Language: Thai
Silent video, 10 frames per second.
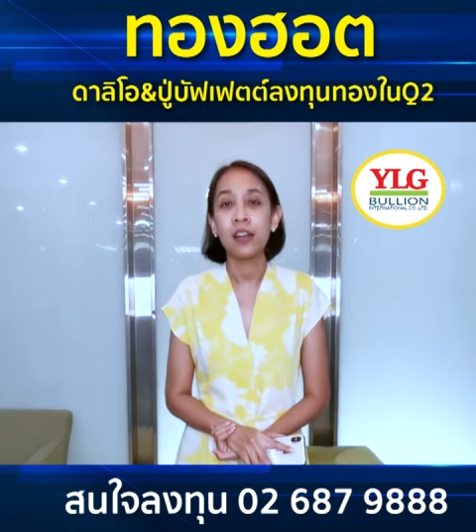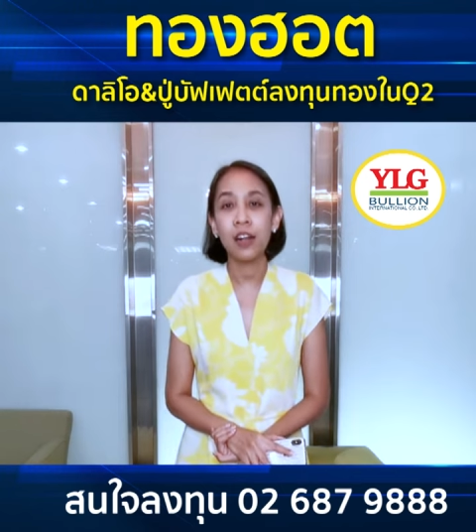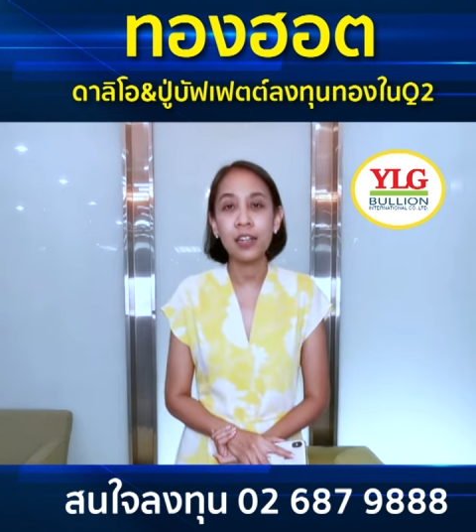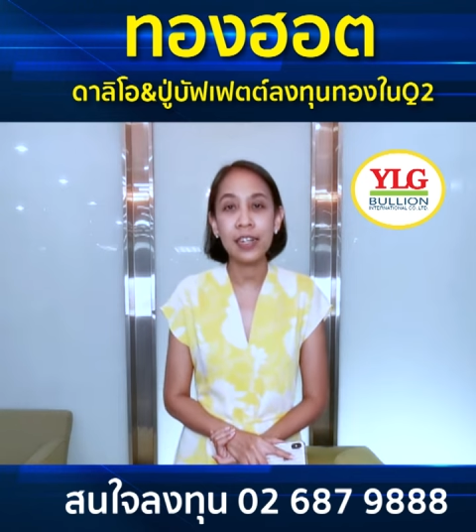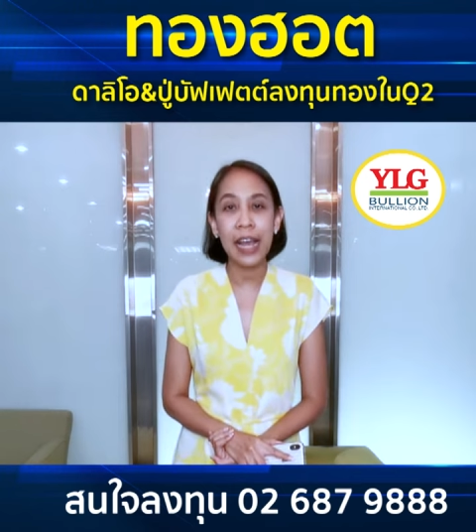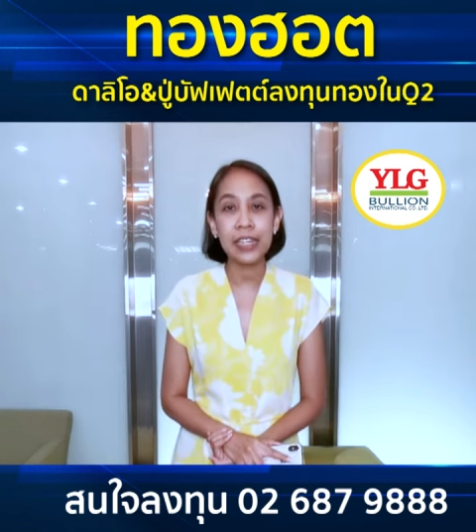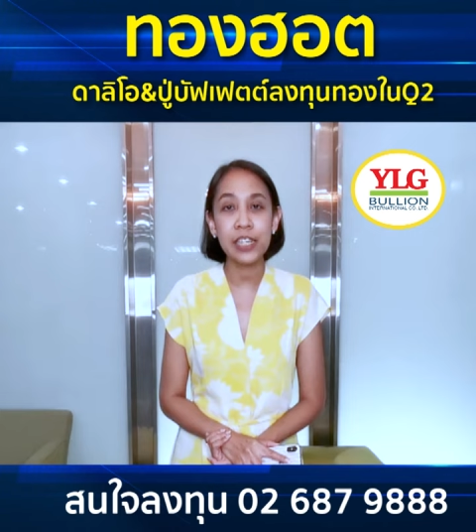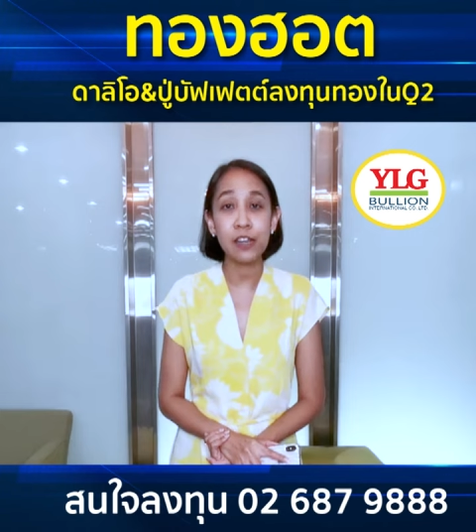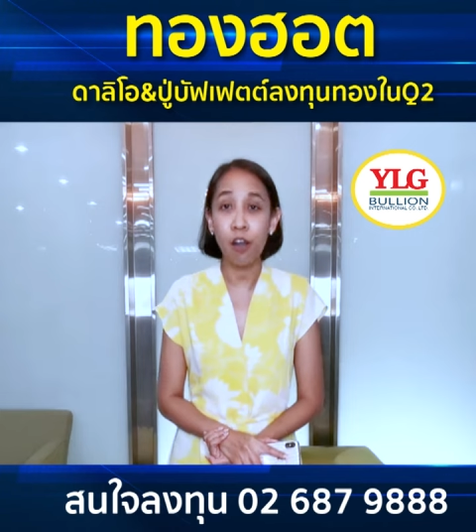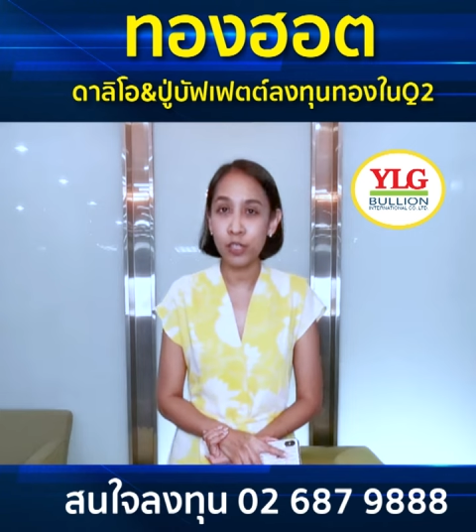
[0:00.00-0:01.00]
ก็คือการ
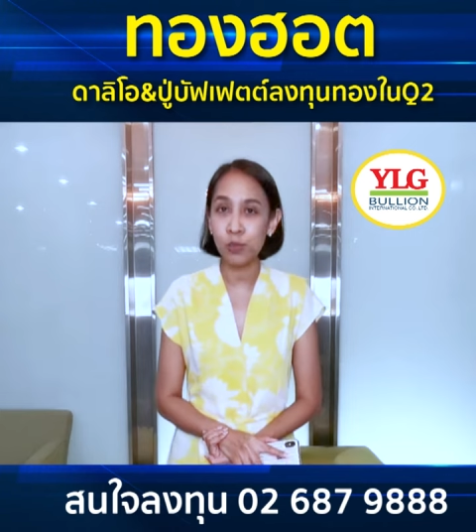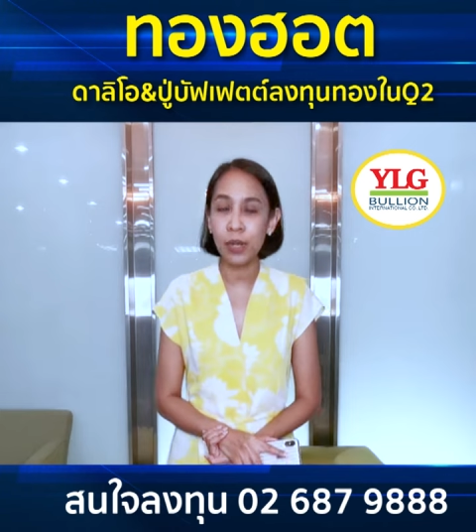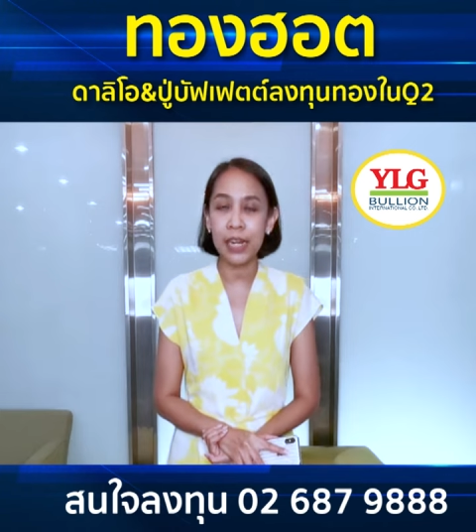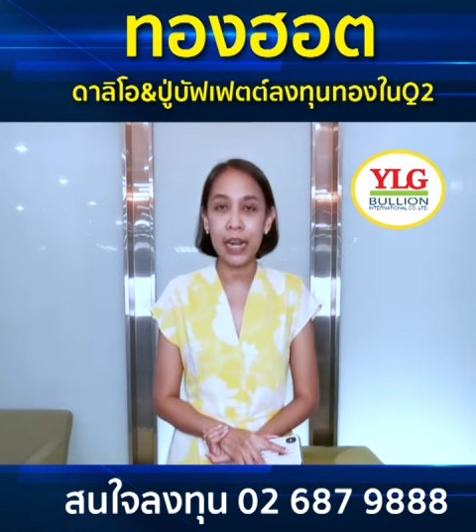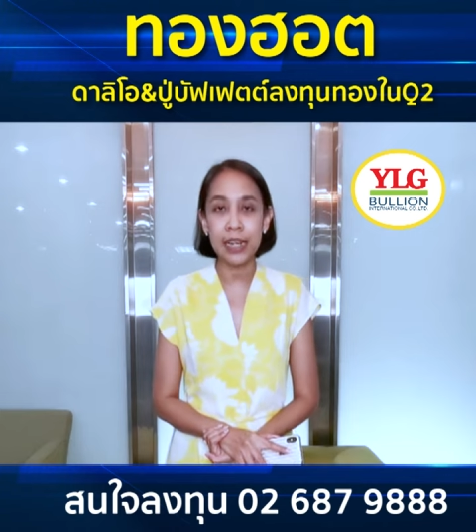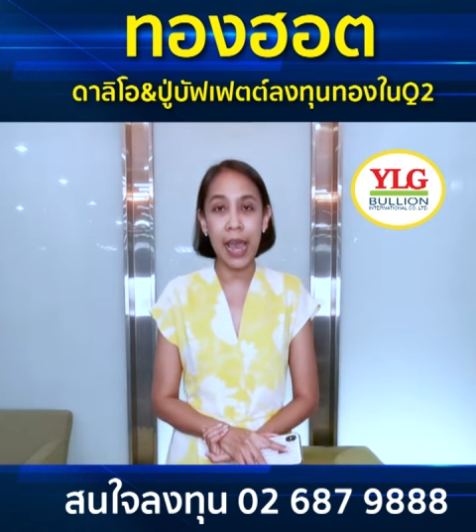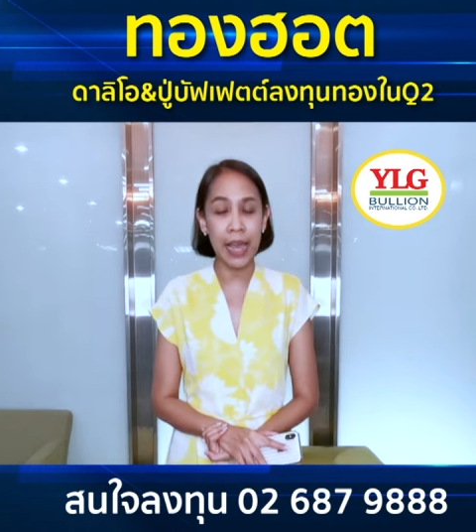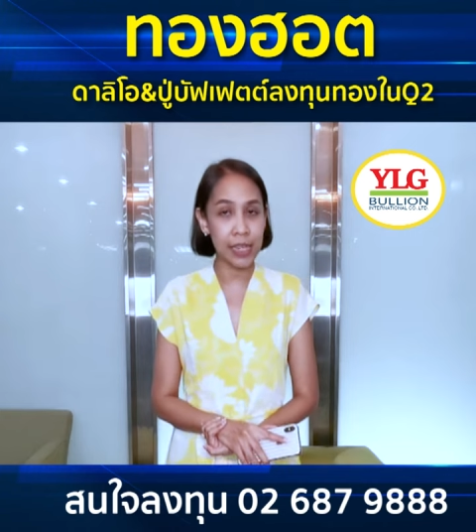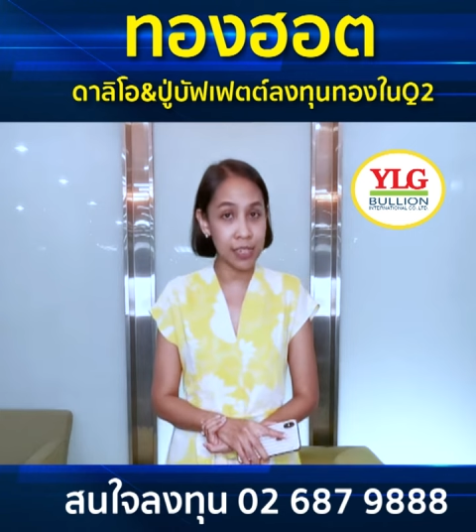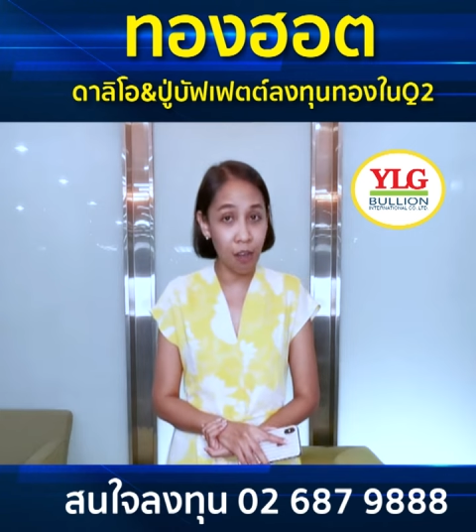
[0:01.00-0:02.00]
ที่กองทุนขนาดใหญ่
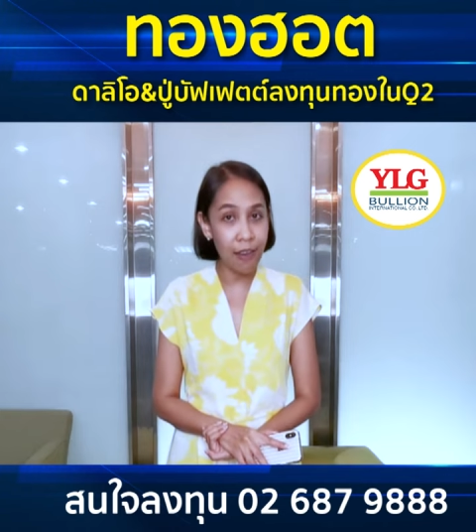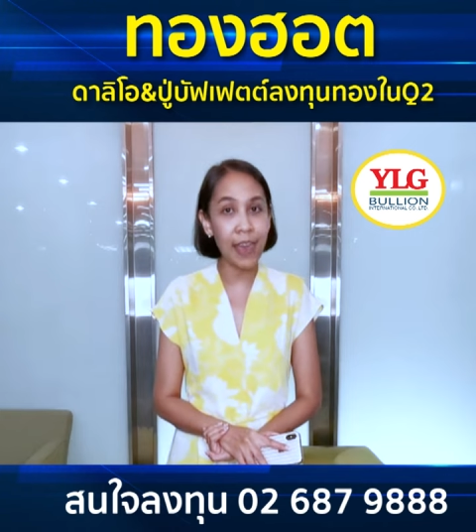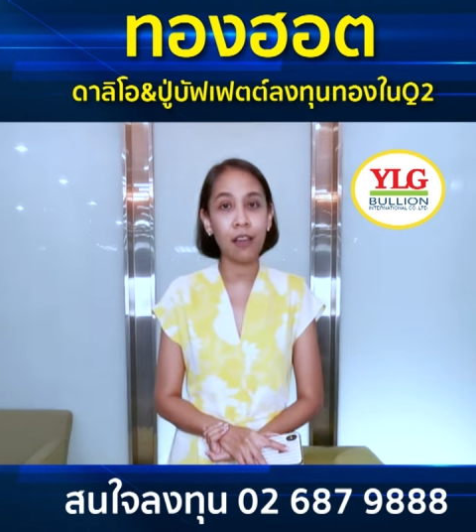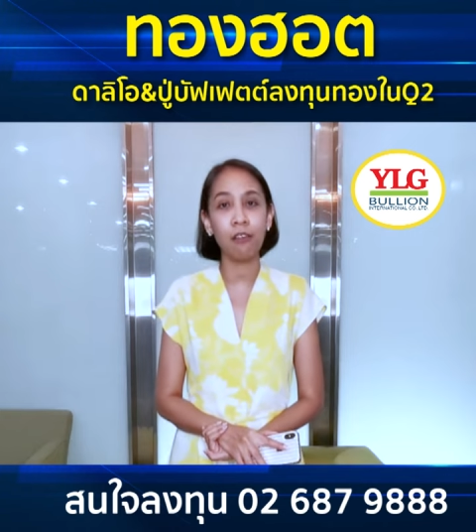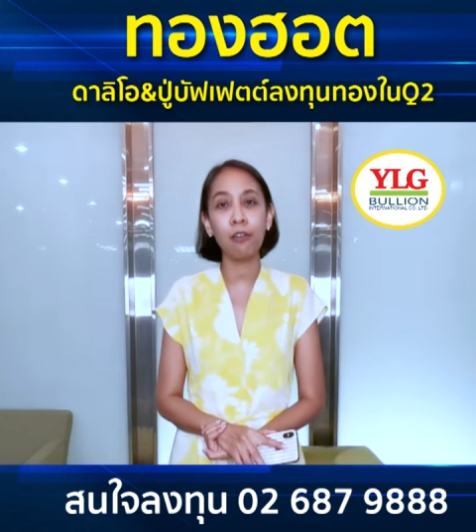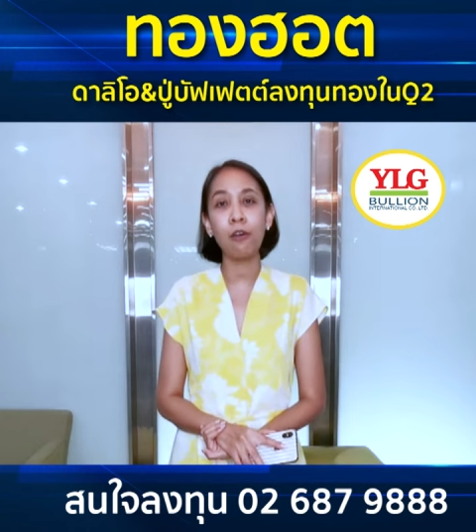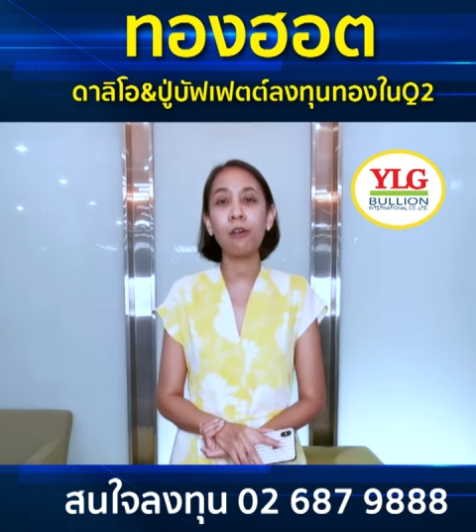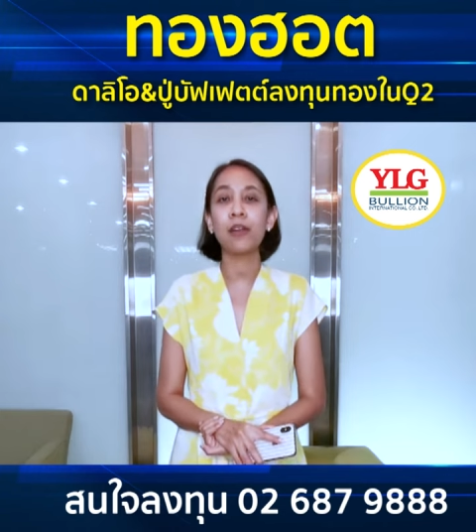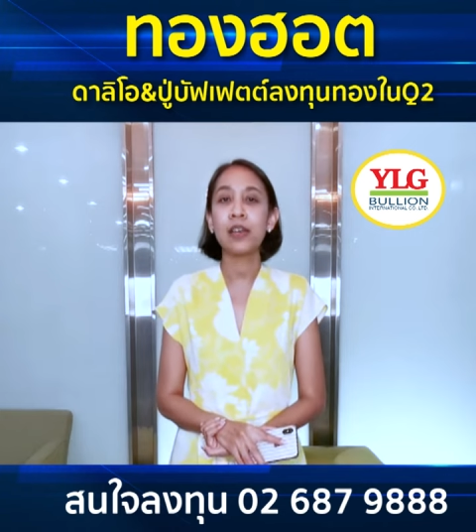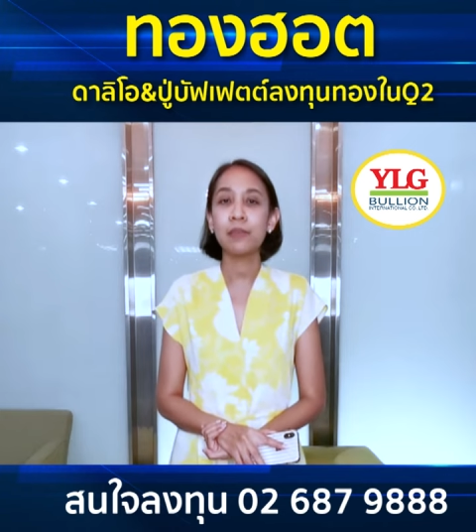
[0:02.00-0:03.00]
2 แห่งของโลก